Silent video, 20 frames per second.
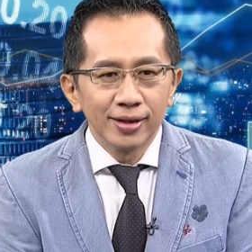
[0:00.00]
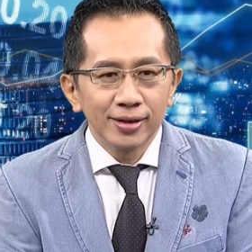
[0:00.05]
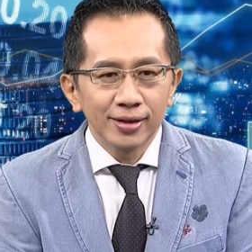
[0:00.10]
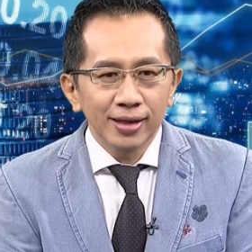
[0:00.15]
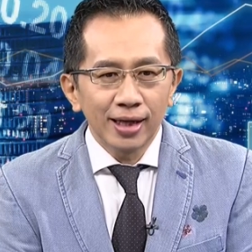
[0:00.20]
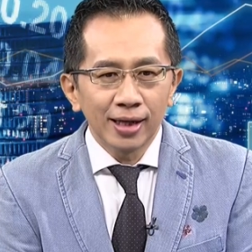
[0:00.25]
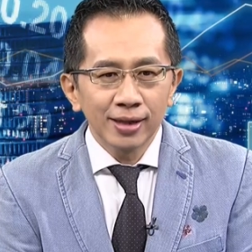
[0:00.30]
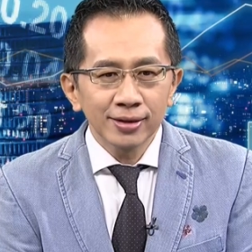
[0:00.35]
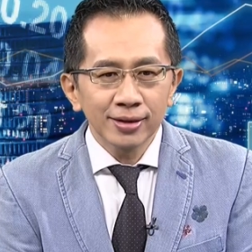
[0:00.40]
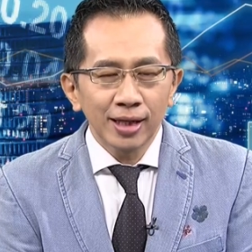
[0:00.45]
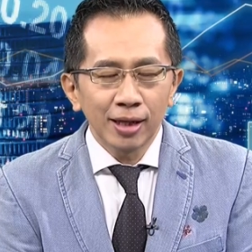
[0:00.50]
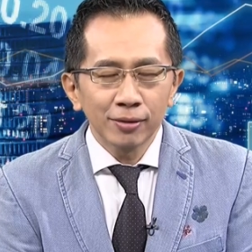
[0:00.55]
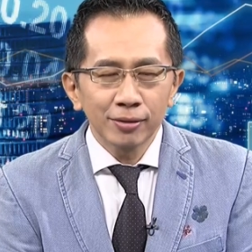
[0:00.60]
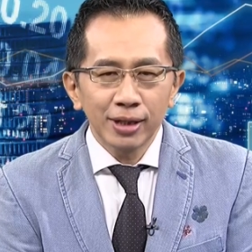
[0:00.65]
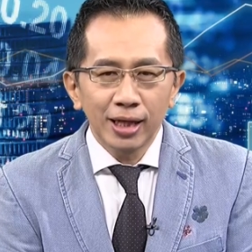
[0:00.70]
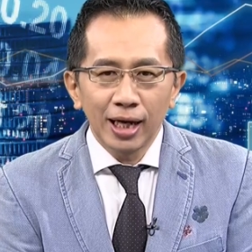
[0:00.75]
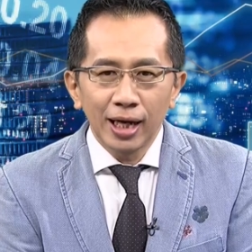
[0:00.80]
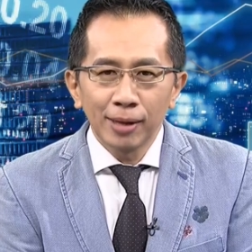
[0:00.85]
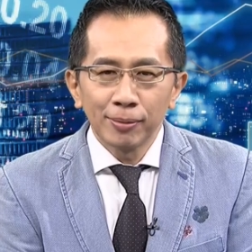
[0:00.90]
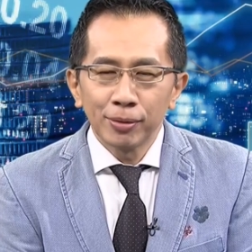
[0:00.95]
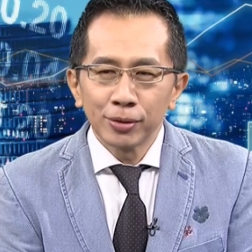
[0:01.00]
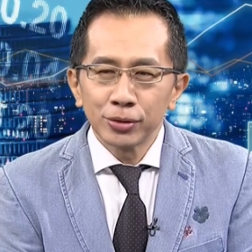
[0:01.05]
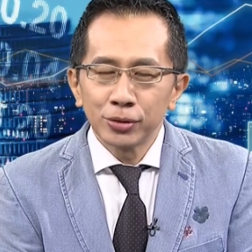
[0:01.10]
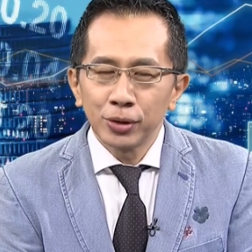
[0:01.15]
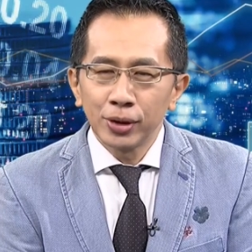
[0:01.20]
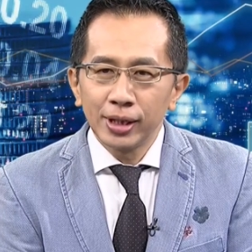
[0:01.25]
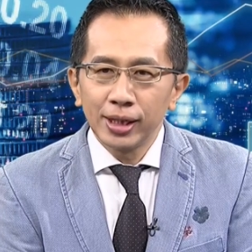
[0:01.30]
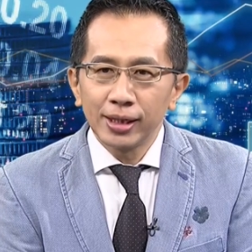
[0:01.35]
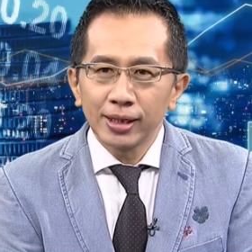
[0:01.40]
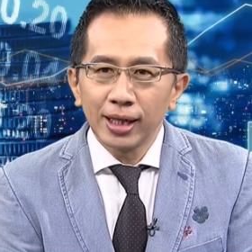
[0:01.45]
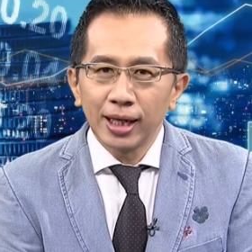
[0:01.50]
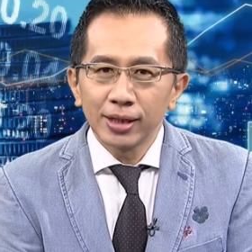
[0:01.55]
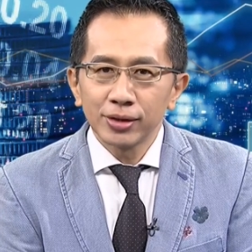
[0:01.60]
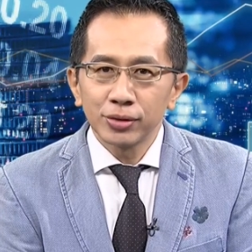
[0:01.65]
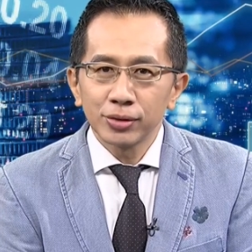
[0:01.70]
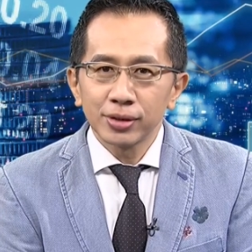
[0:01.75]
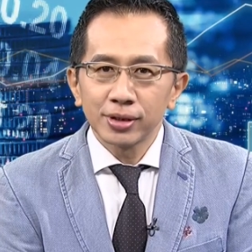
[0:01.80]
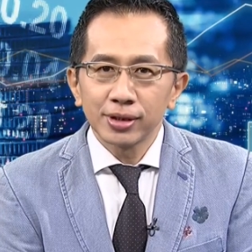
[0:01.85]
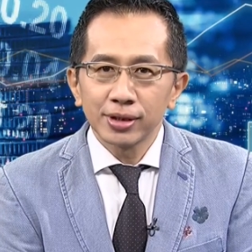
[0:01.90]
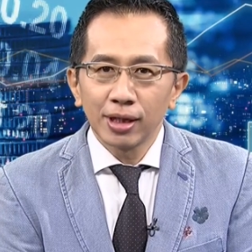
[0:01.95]
当沙特阿拉伯决定它
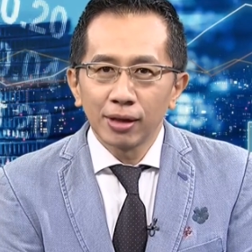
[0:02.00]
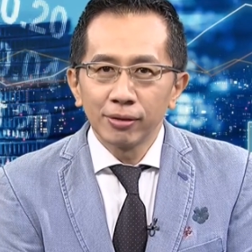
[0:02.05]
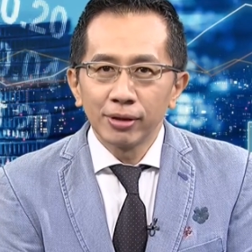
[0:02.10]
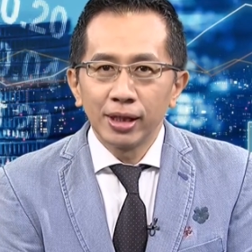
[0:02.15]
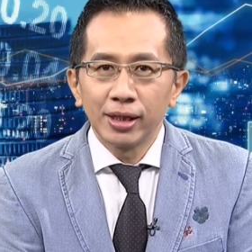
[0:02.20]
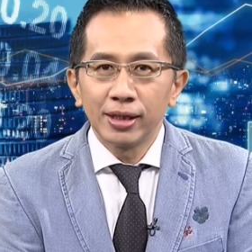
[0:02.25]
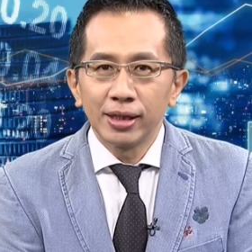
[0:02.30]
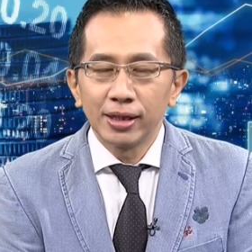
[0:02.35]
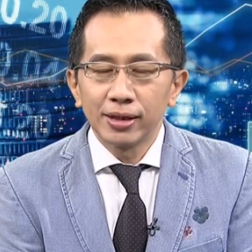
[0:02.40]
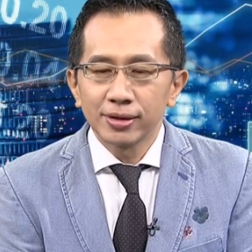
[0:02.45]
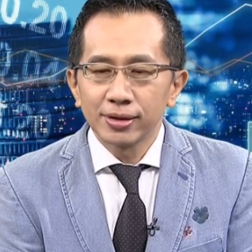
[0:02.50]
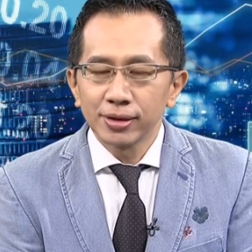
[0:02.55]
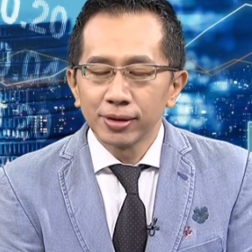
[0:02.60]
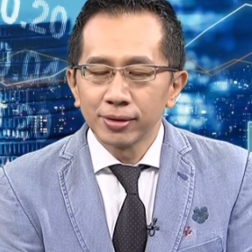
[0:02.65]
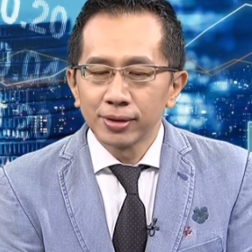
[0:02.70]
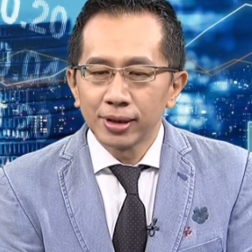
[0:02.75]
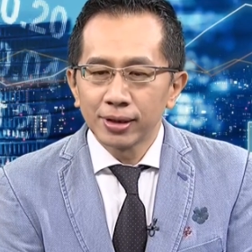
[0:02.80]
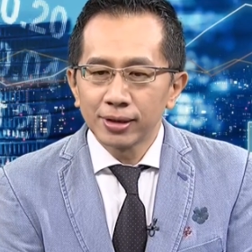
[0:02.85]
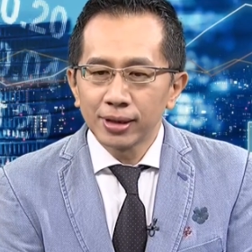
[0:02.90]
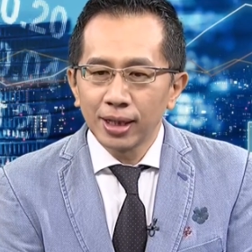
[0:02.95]
就是到年底的时候呢，